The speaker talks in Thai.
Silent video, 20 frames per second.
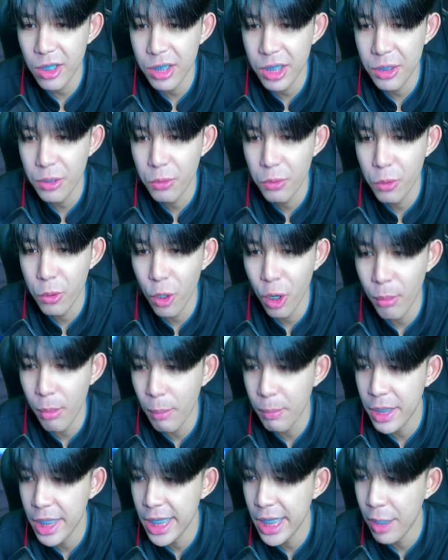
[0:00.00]
จินอูขอแบบ
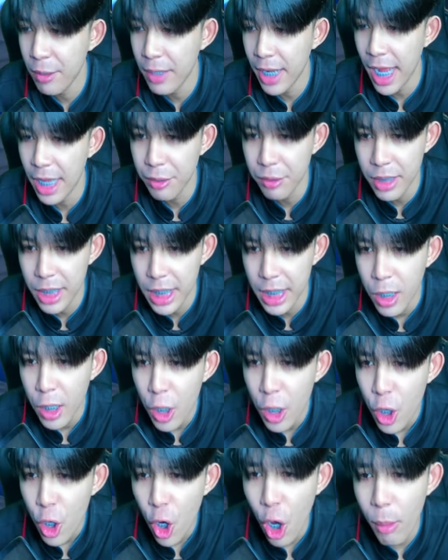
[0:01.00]
ทีเดียวขายตัวนี้เลย
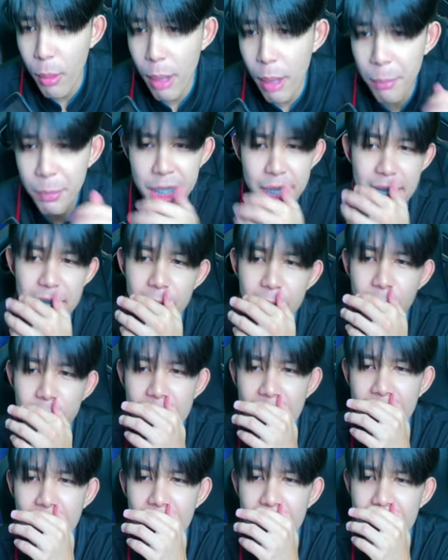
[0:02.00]
ขอแบบทีเดียว
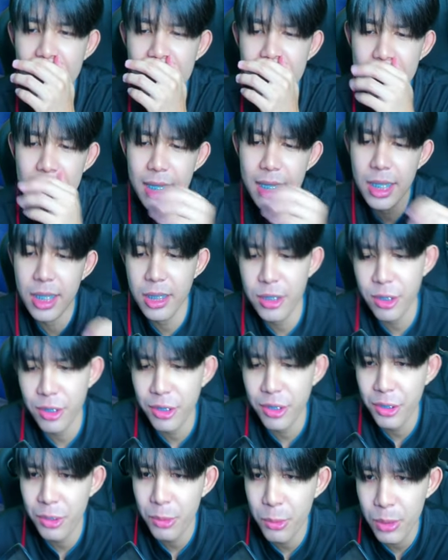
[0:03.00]
ตายอะไรเงี้ยซอน
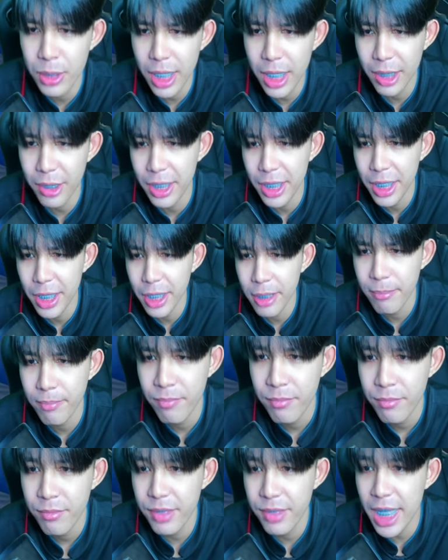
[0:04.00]
จินอูจัดหน่อยดิ
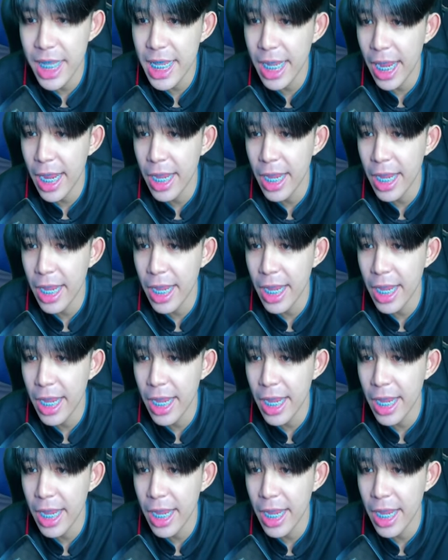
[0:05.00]
นี่ไง